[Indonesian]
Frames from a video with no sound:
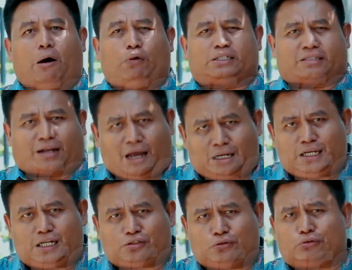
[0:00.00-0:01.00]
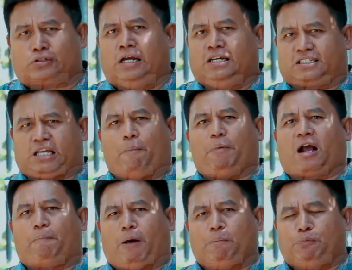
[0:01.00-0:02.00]
bahwa sekali Yesus sampai
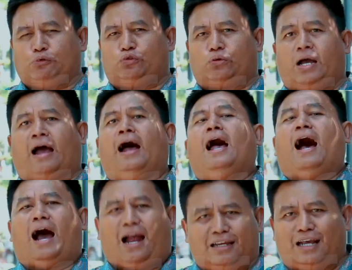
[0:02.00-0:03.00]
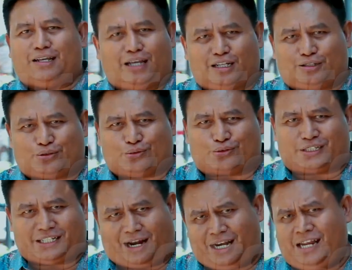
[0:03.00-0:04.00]
kapanpun juga hanya
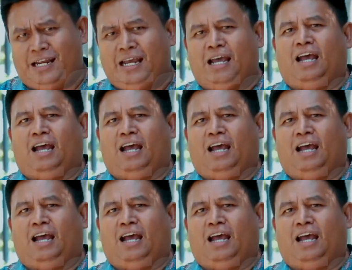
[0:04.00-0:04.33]
Yesus. Jadi